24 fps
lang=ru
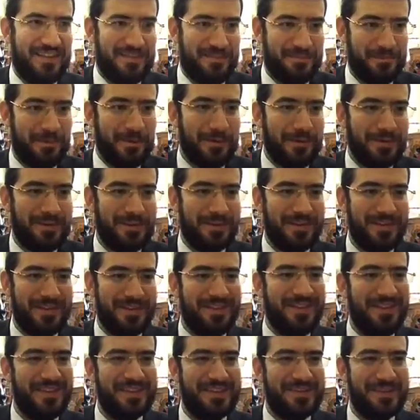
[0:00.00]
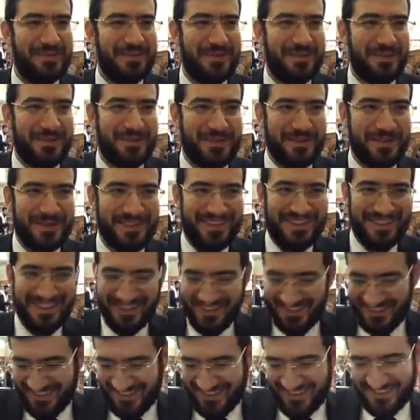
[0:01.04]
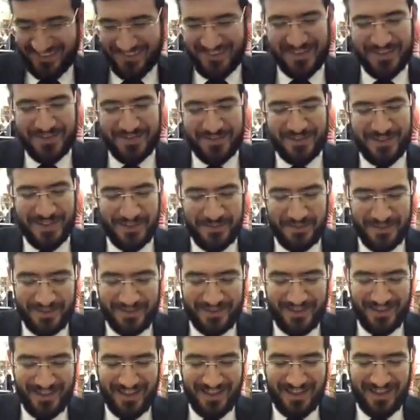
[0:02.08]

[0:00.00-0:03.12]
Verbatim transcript: в пользу еврейского народа. Говорит Святая Мишна,